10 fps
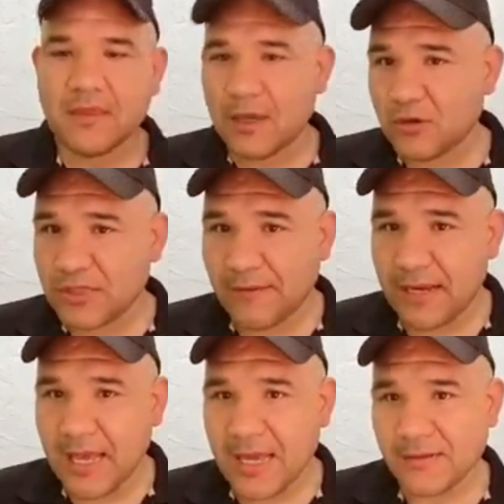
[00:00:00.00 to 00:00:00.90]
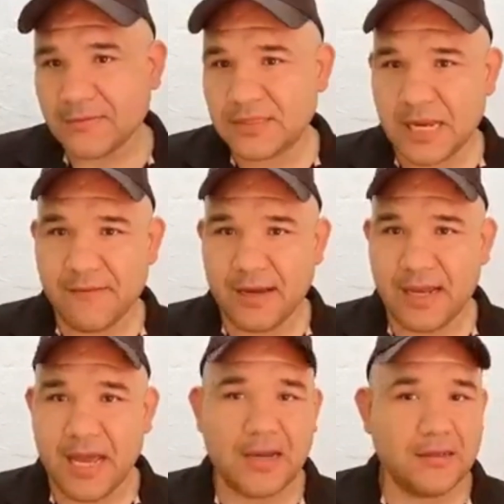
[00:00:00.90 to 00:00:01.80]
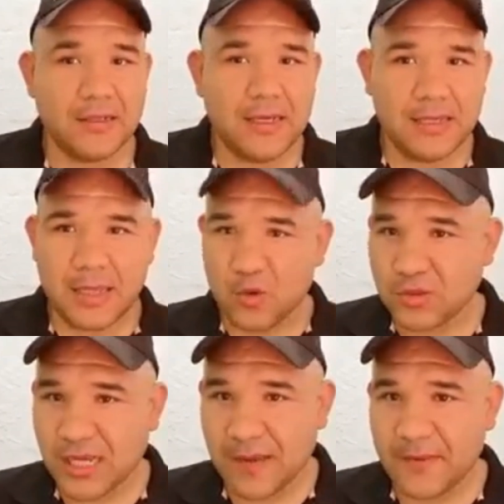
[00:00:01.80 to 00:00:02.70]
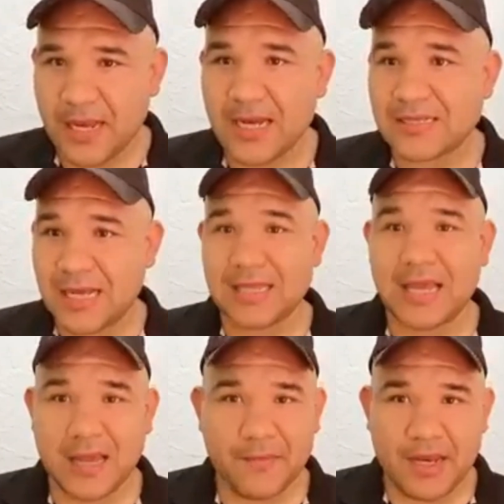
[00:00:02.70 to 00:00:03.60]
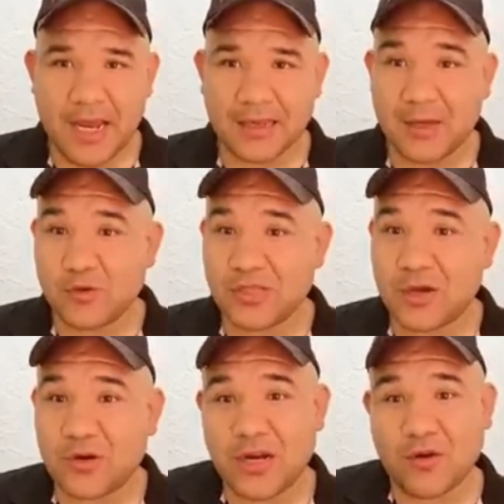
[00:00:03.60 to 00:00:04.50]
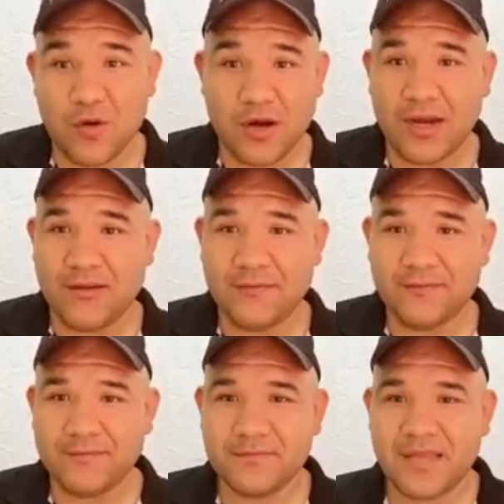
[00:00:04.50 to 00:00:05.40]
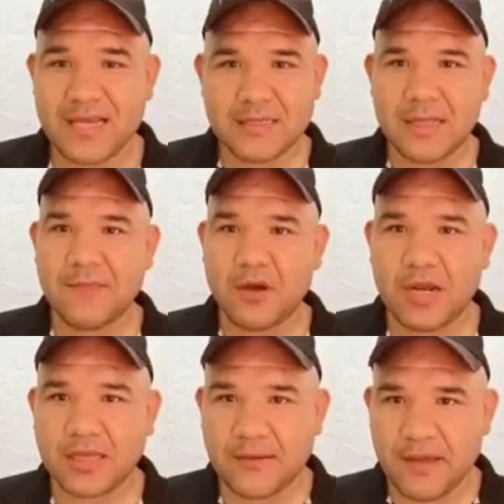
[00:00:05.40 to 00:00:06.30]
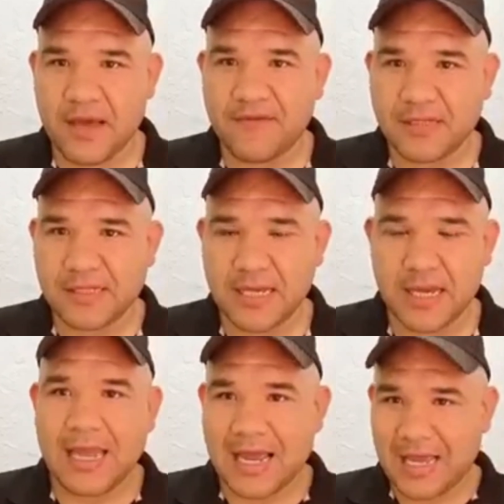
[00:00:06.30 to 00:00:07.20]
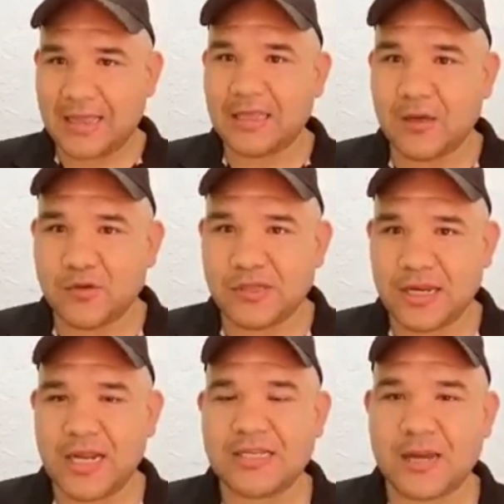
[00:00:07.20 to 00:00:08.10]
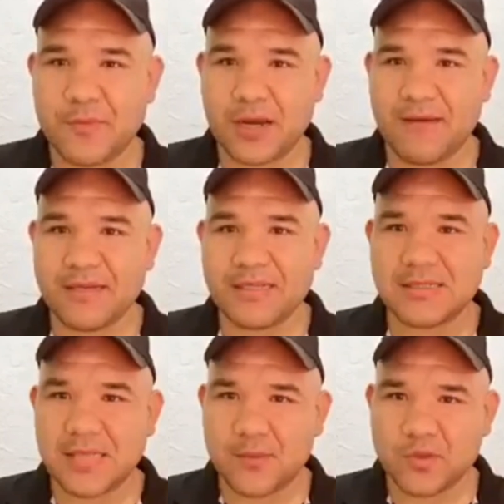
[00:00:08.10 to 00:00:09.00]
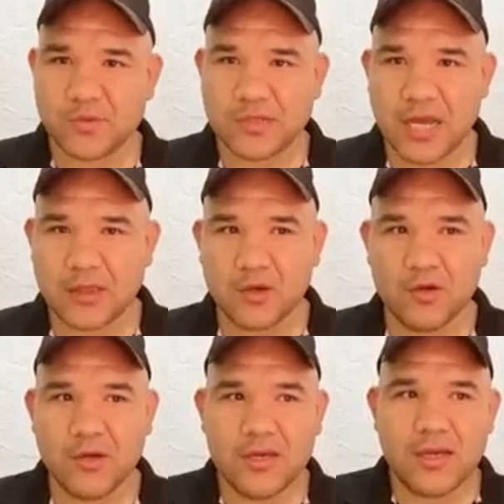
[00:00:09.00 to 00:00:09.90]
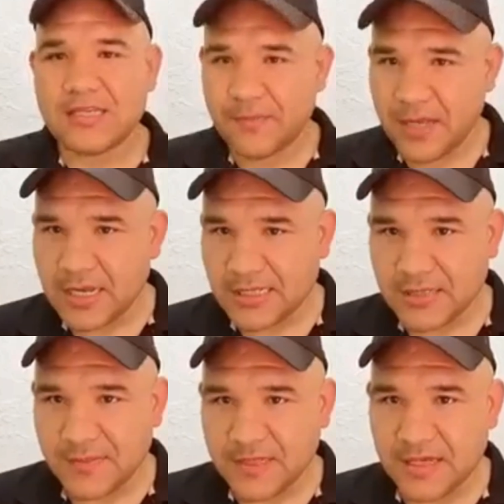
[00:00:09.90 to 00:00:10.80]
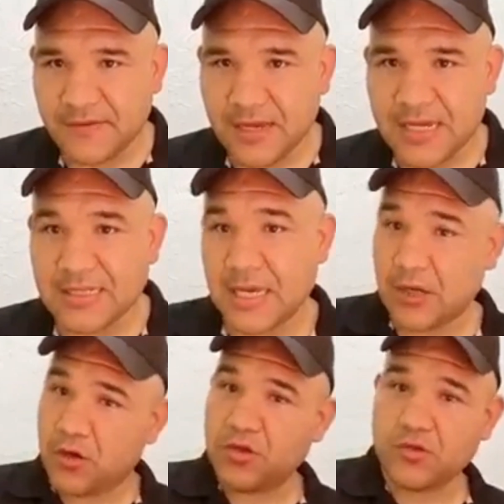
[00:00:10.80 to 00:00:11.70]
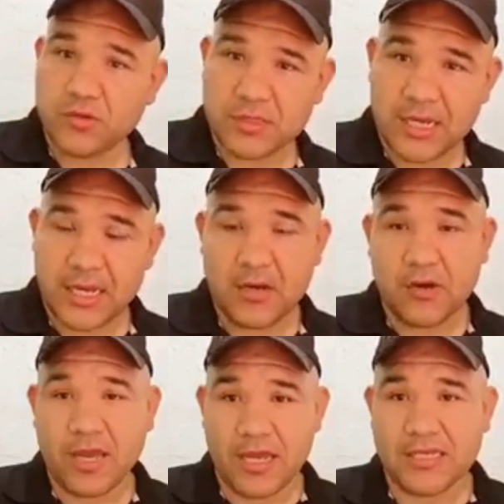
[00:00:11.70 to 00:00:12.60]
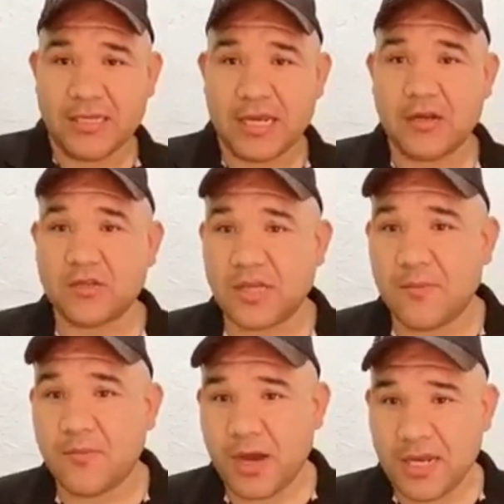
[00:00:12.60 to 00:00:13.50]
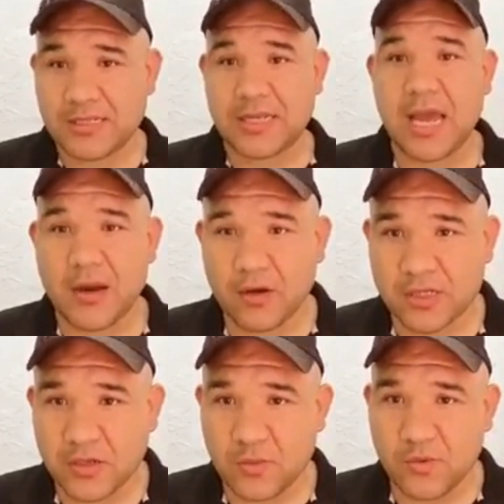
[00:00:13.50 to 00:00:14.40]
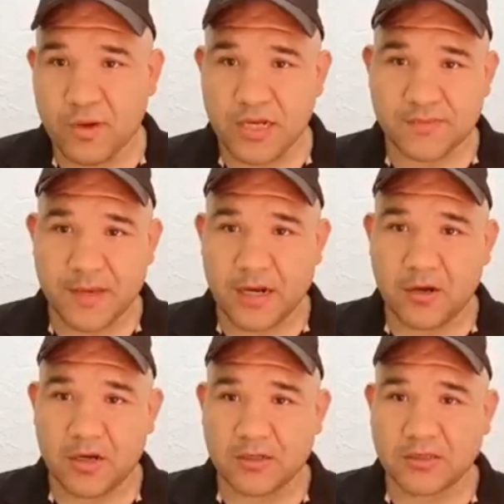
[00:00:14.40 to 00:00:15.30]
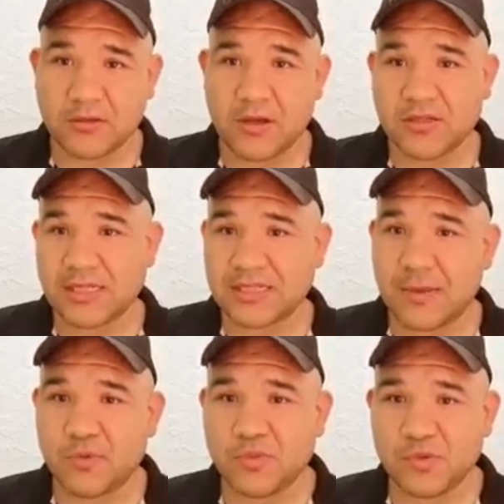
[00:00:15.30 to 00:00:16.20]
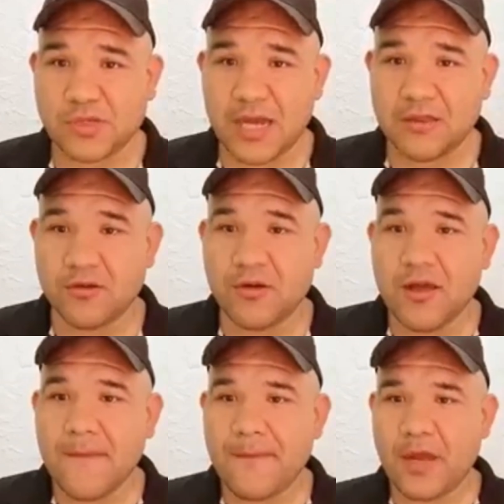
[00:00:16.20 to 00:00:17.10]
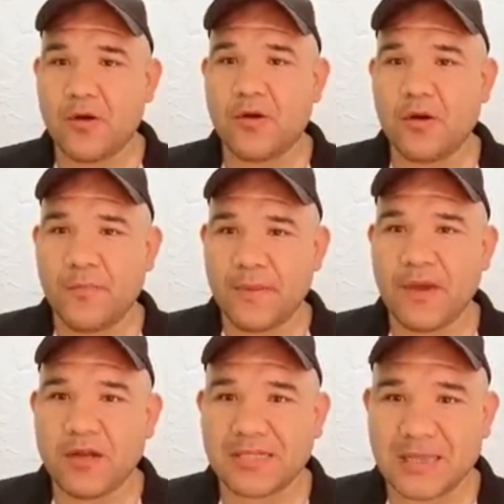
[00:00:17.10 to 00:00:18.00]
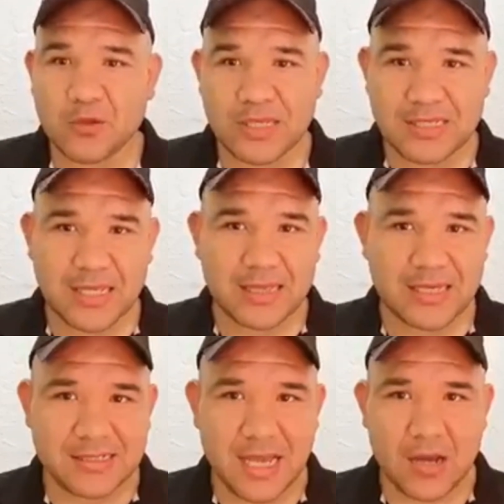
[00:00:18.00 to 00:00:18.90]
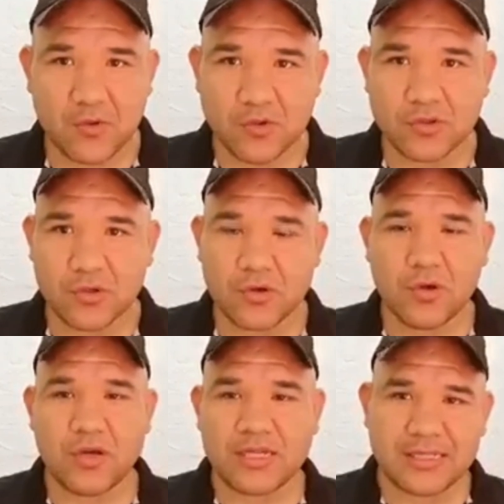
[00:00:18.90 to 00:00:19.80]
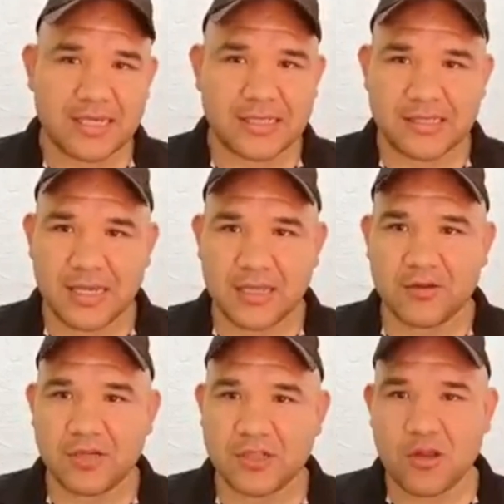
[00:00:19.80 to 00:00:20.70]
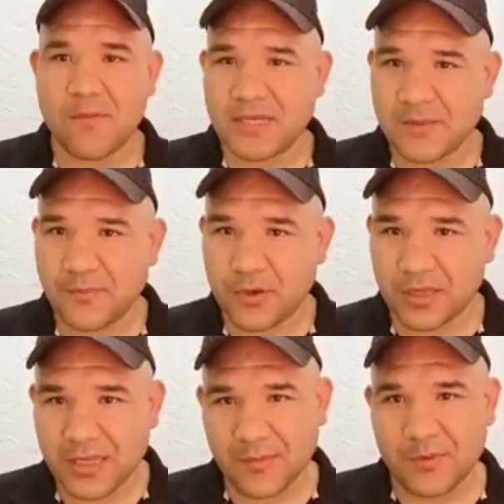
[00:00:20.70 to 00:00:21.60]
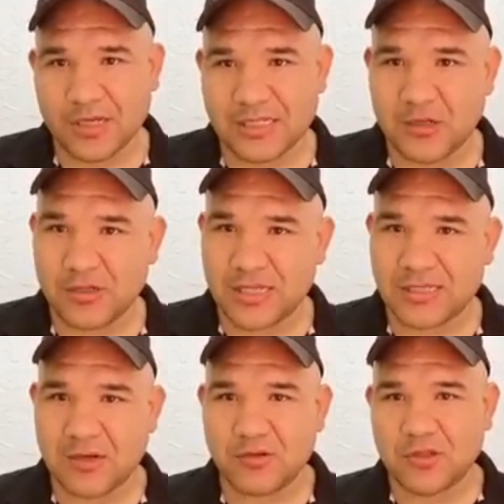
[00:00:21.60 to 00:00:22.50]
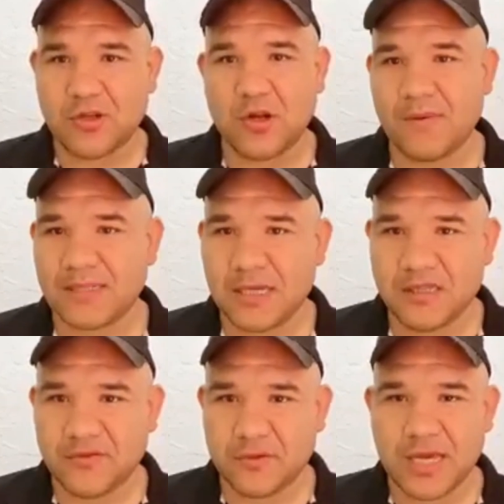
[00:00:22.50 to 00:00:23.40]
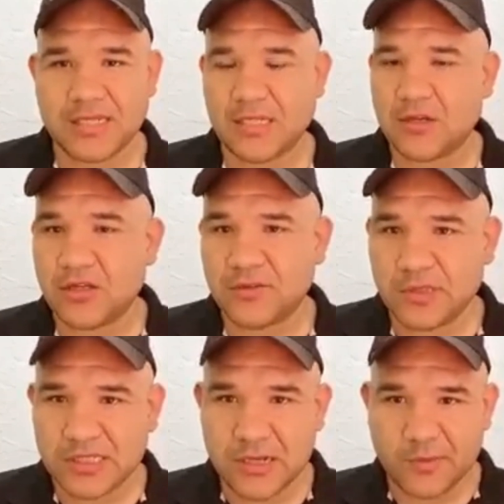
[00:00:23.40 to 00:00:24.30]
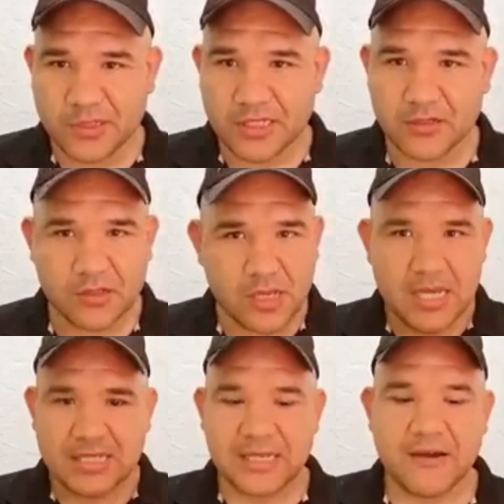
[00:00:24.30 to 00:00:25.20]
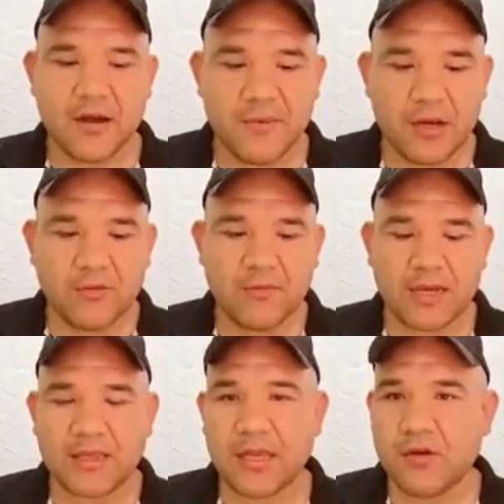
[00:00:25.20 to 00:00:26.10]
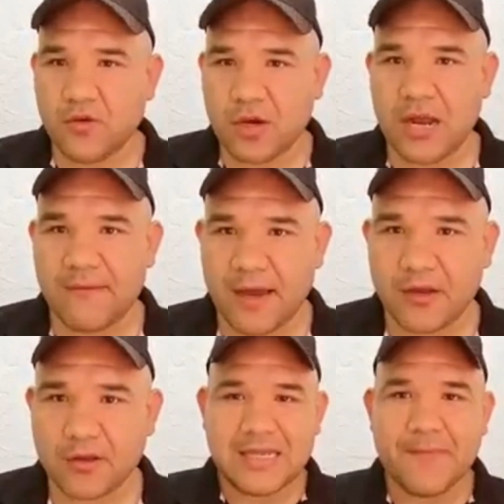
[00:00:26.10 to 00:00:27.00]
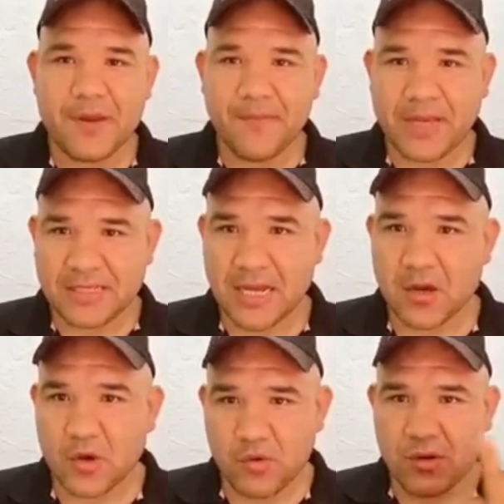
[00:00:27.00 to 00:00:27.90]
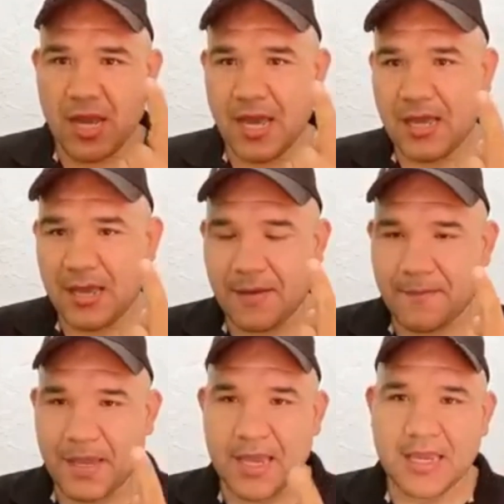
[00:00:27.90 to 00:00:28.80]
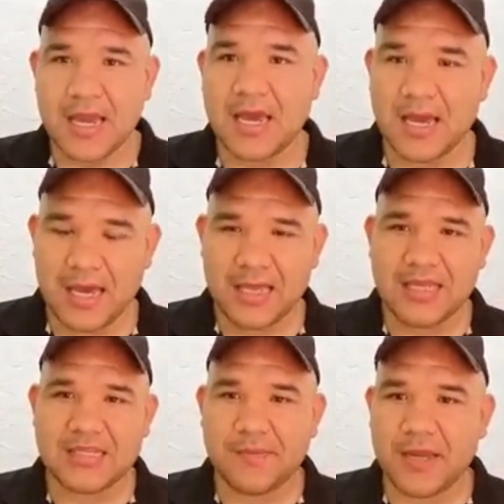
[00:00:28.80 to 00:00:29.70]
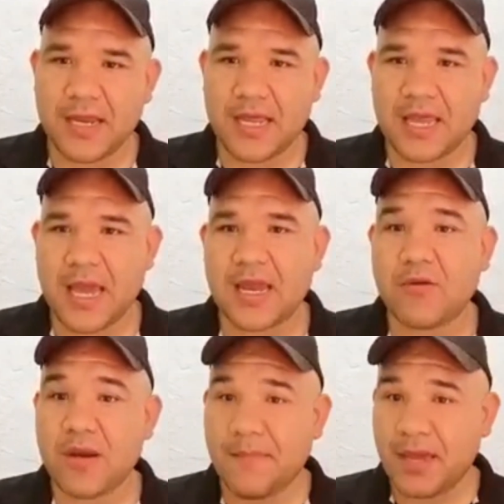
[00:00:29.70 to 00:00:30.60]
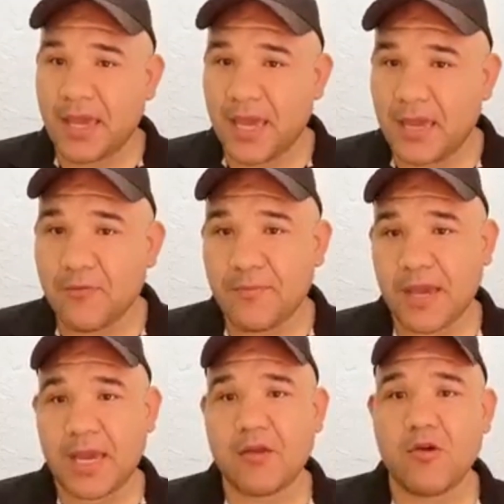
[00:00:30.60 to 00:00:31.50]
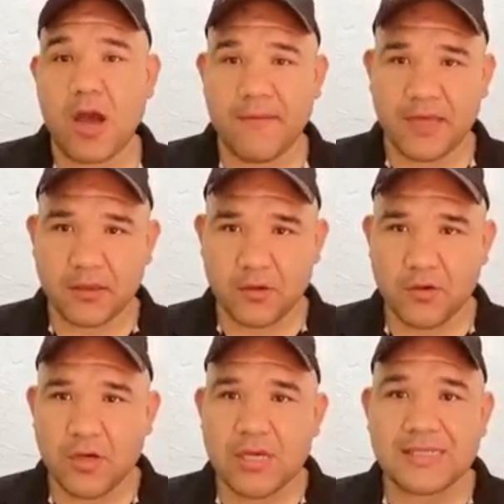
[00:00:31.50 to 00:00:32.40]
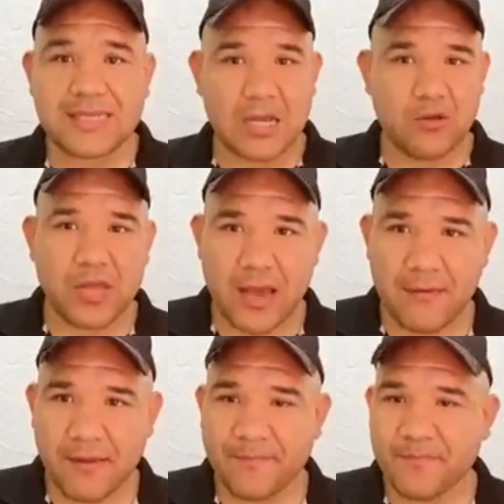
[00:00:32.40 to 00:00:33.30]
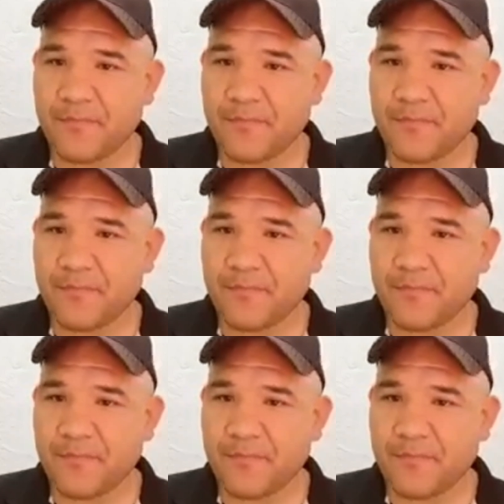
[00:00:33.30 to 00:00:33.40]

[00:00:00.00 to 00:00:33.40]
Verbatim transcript: ¿Te gusta bailar? Sal a bailar. ¿Te gusta caminar? Salte a caminar. ¿Te gusta correr? Corre. Esa es la mejor actividad física, la que a ti te guste realizar, porque a veces estamos buscando disciplinas específicas y no nos gustan. Y no quiere decir que no sean buenas, claro que son muy buenas para los resultados que estamos buscando, pero lo primero es que tú te sientas a gusto con lo que estás haciendo. Eso es lo más importante, porque si no estás a gusto no lo vas a disfrutar. Y si no disfrutas el proceso, se va a volver un martirio, un calvario. siempre empieza con una pequeña disciplina diaria, una peque un pequeño hábito saludable.